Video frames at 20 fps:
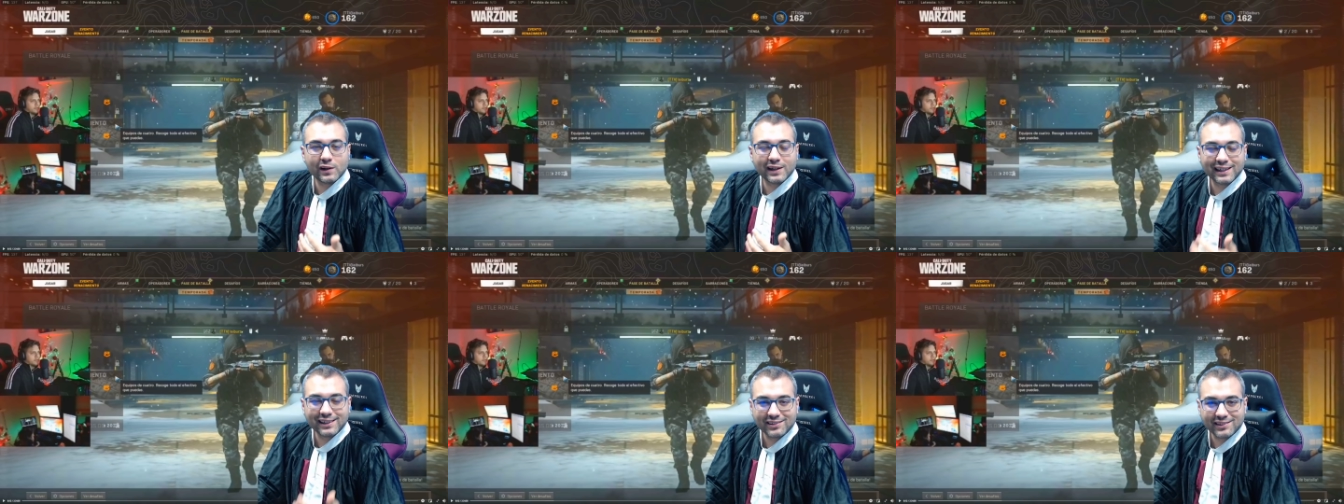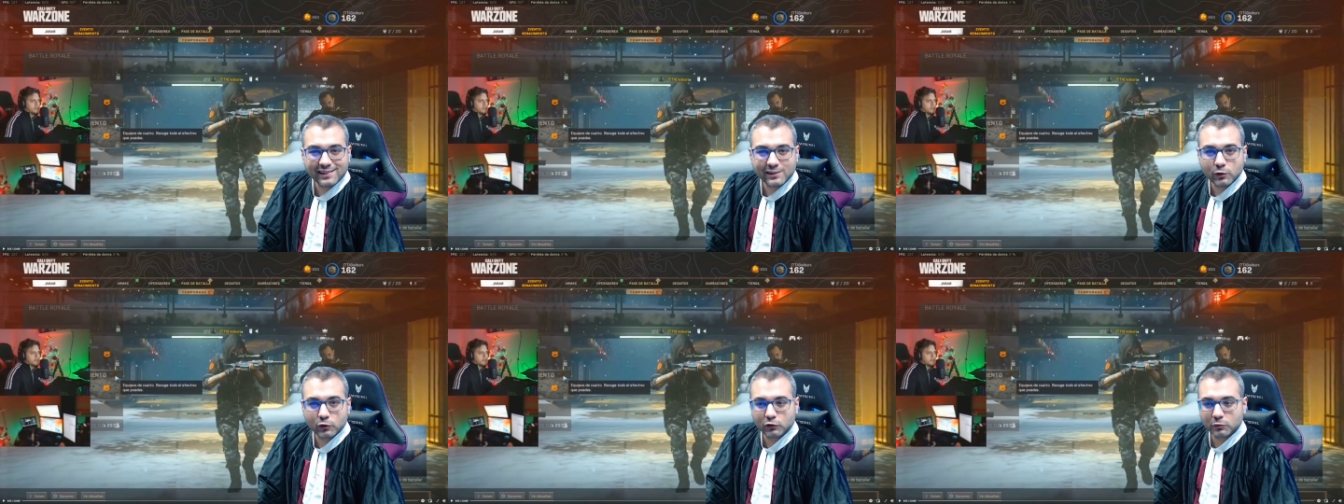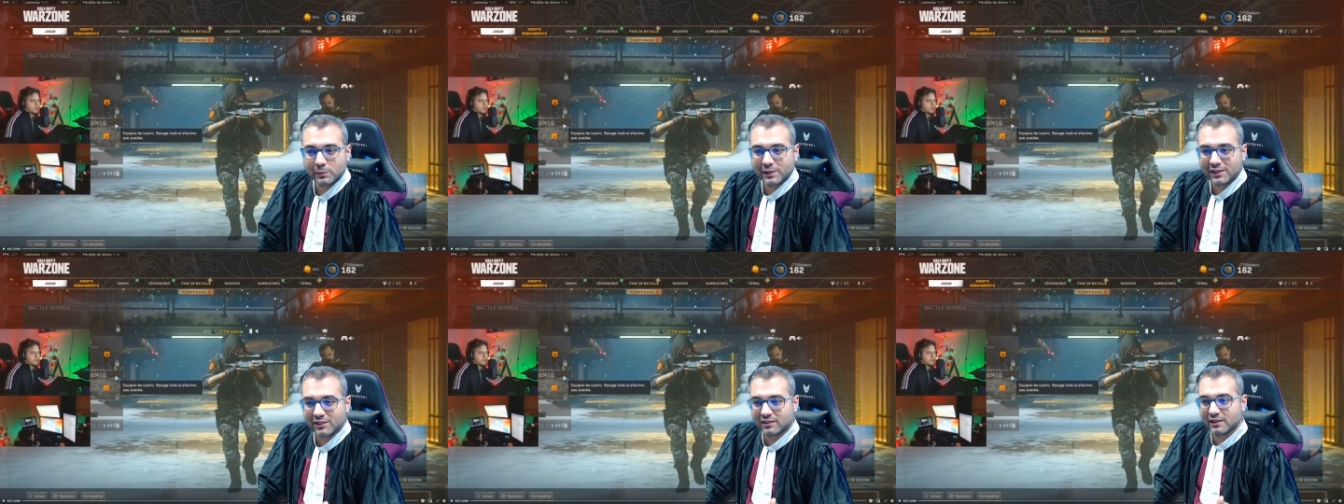casi dos
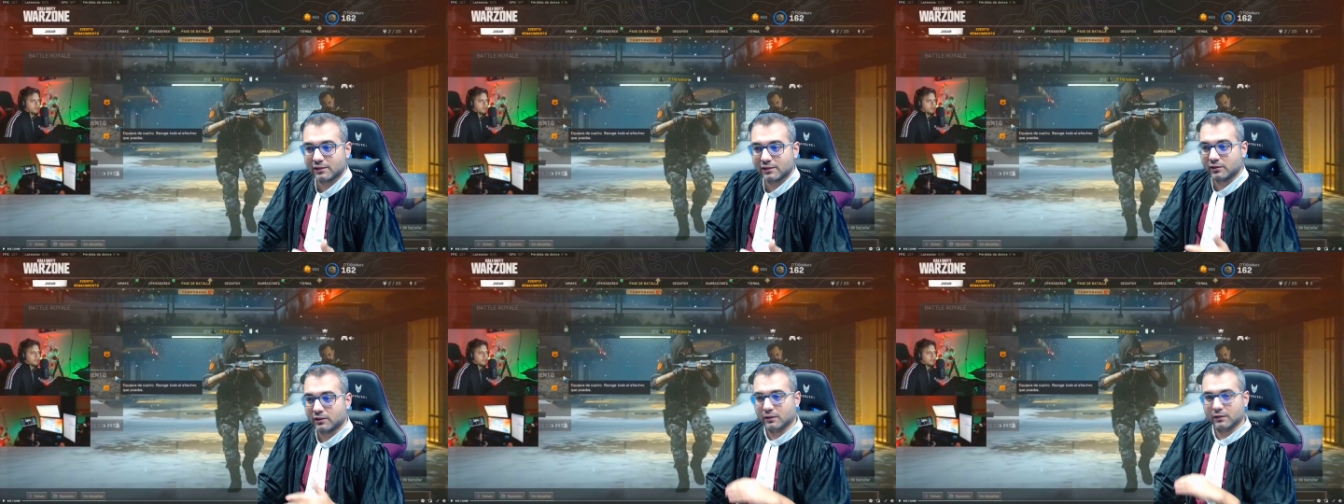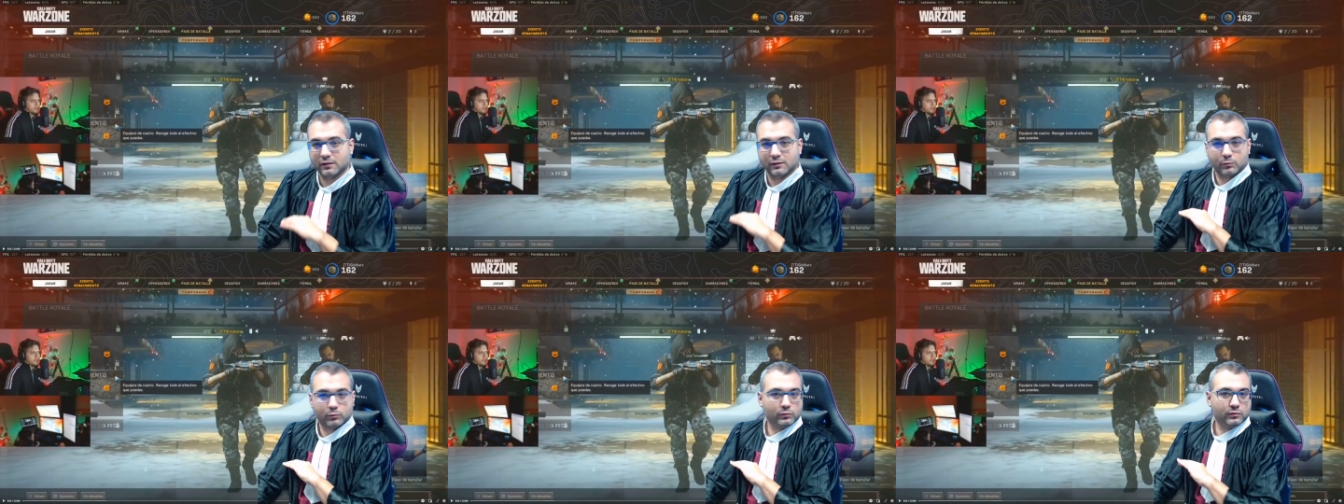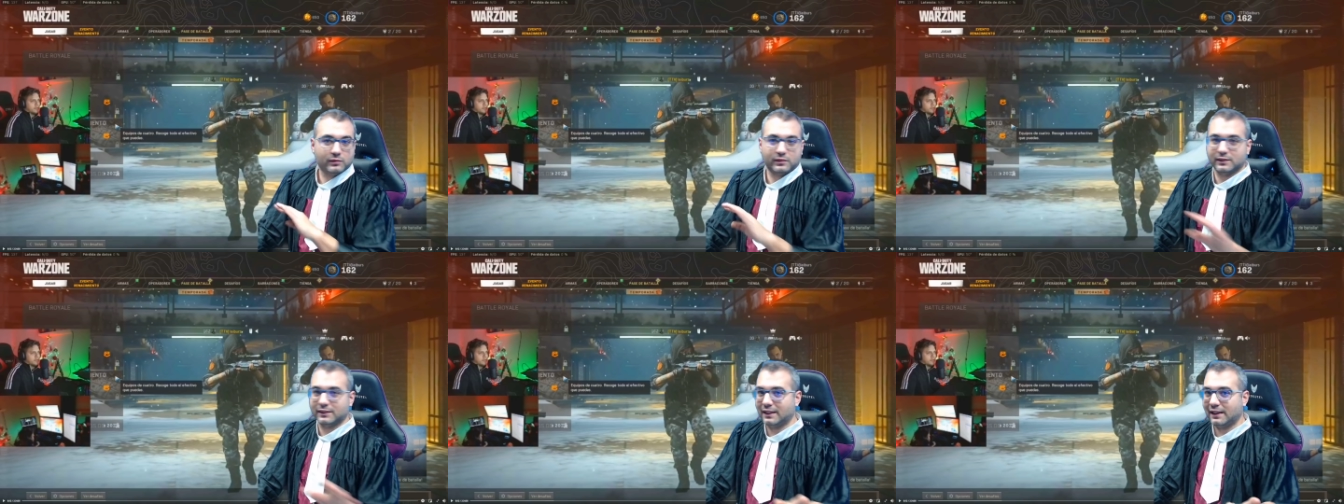meses,
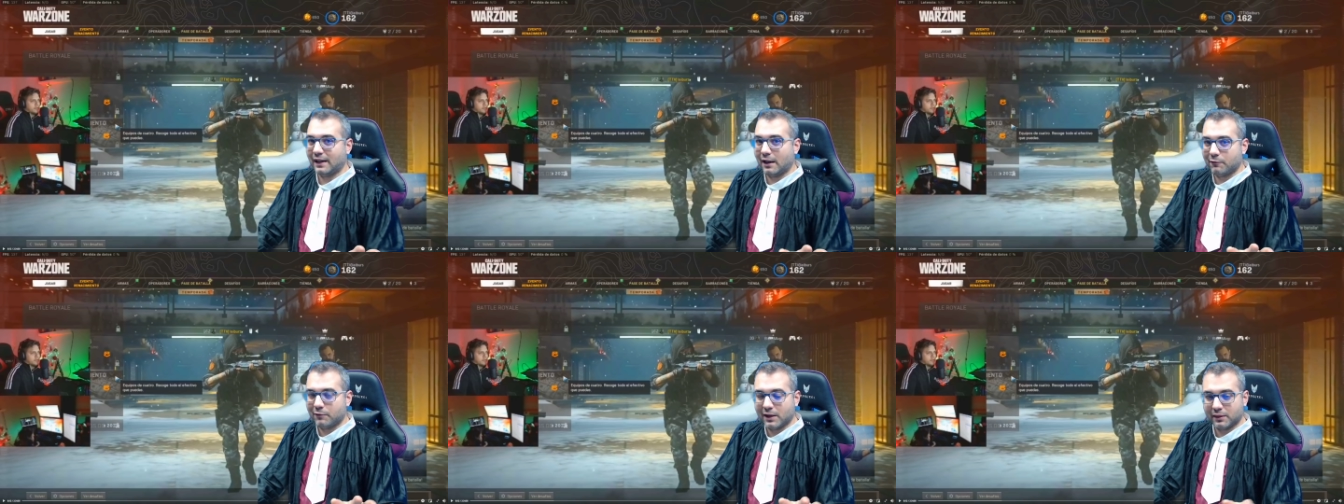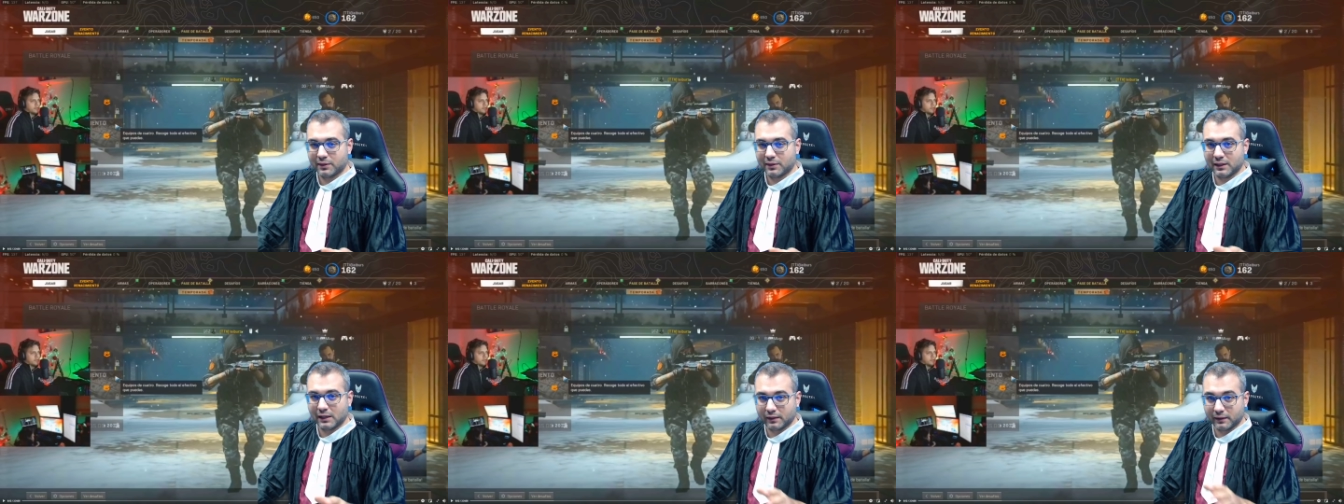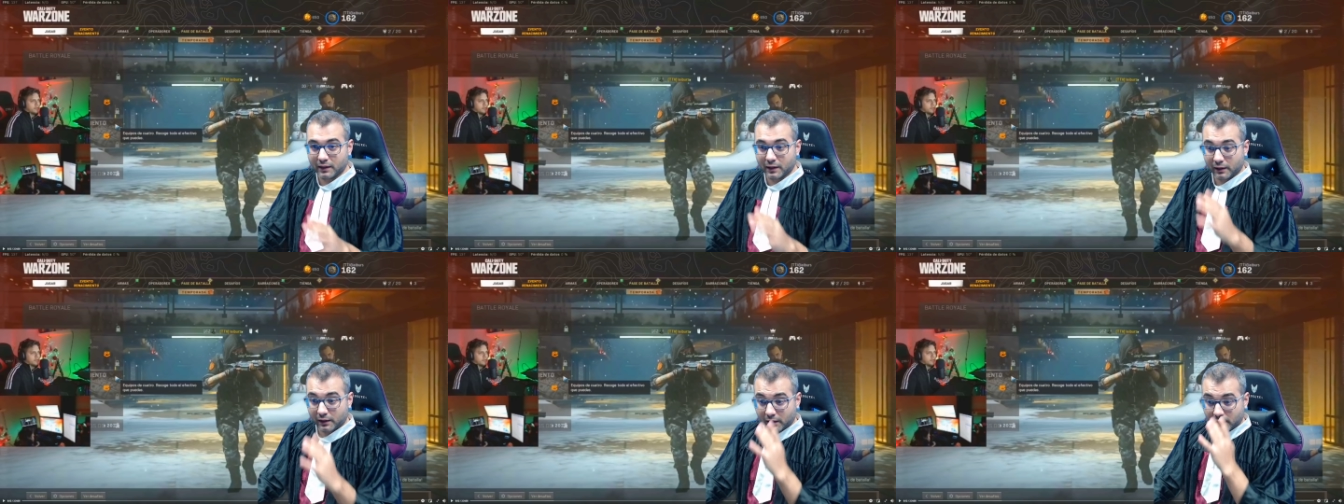de la faz de la
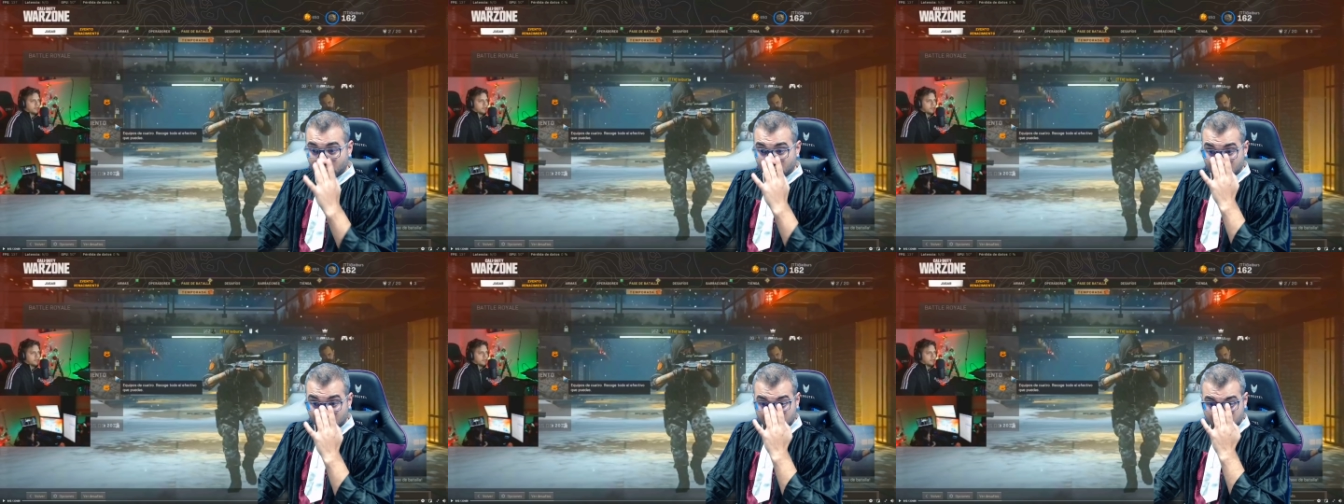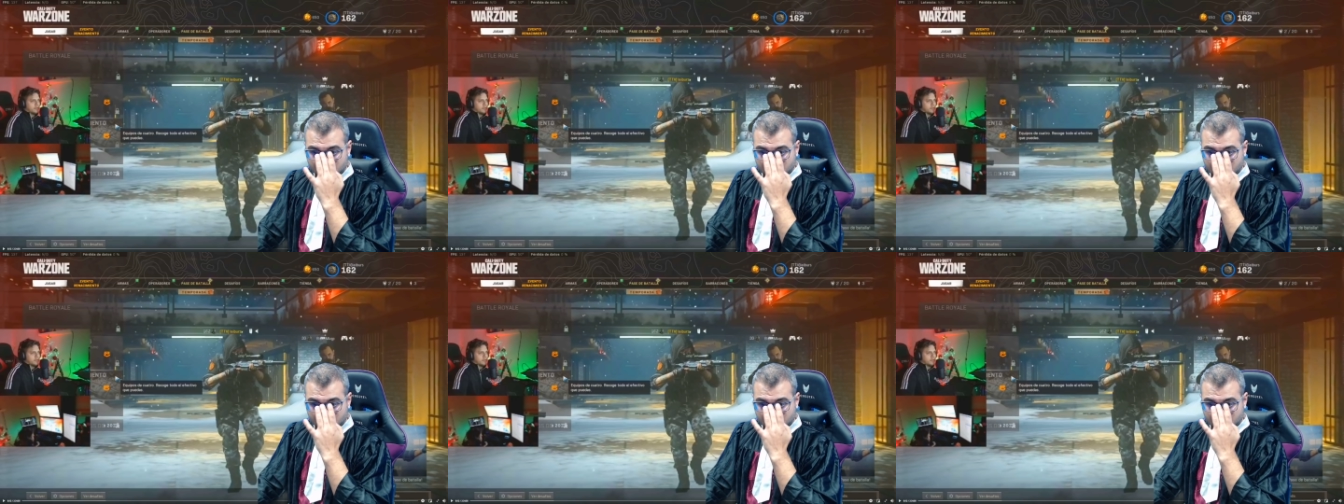Tierra.